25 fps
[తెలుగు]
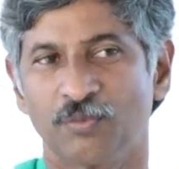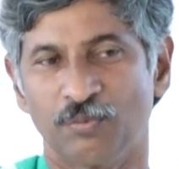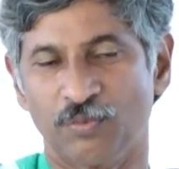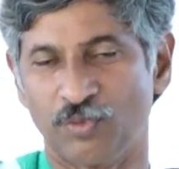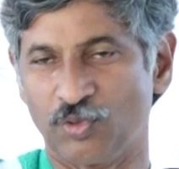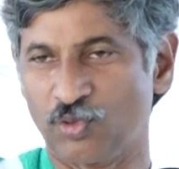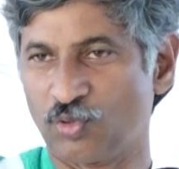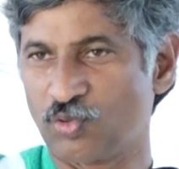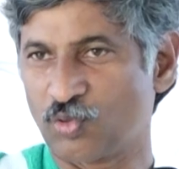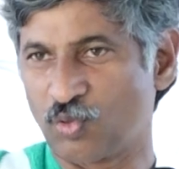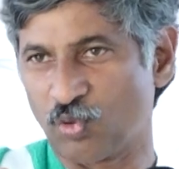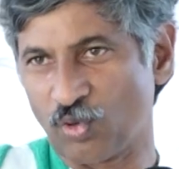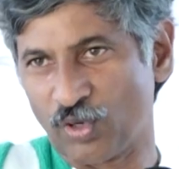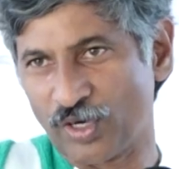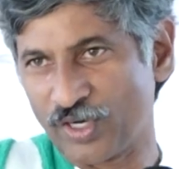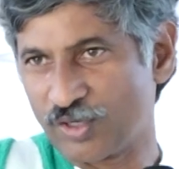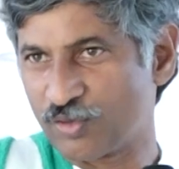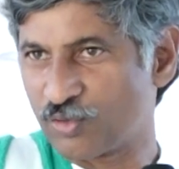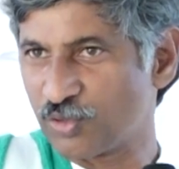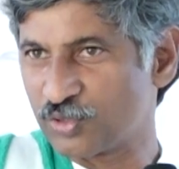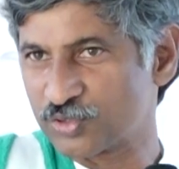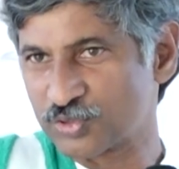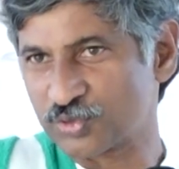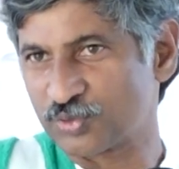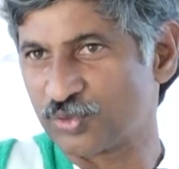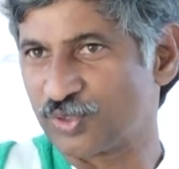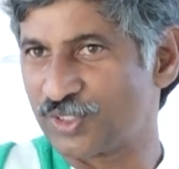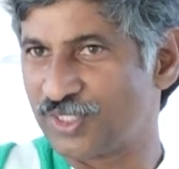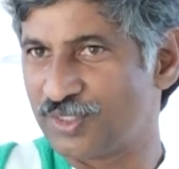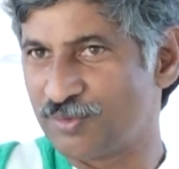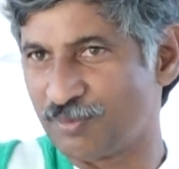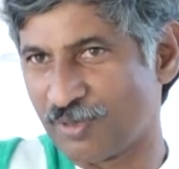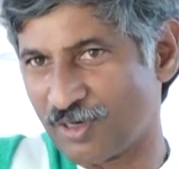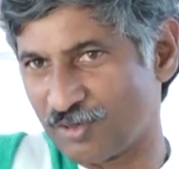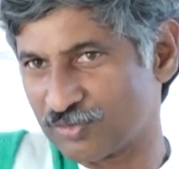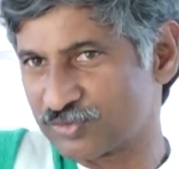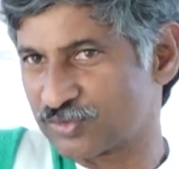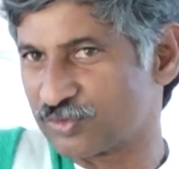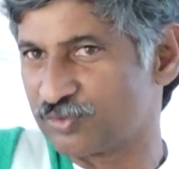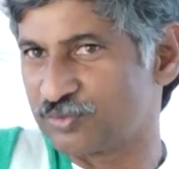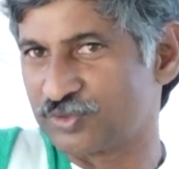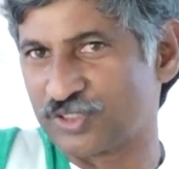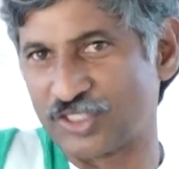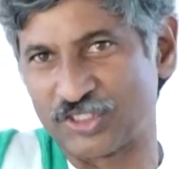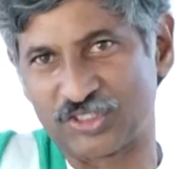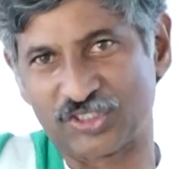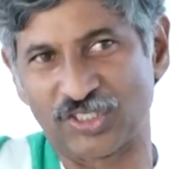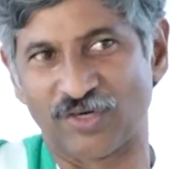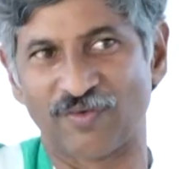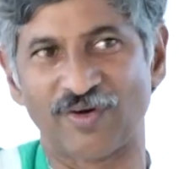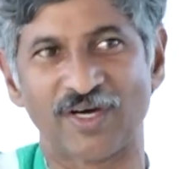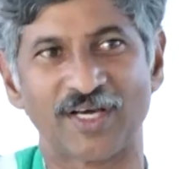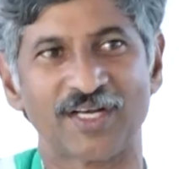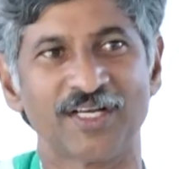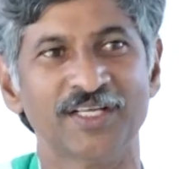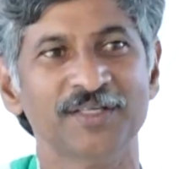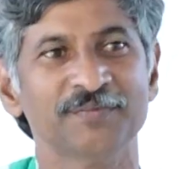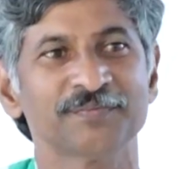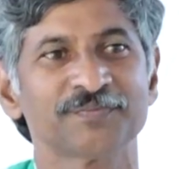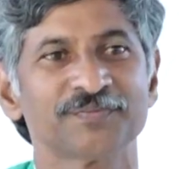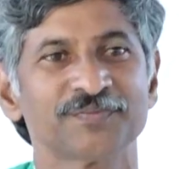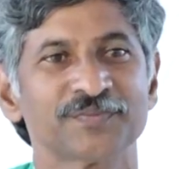నువ్వు కోడిని కోసుకొని మాంసం తెచ్చావా అని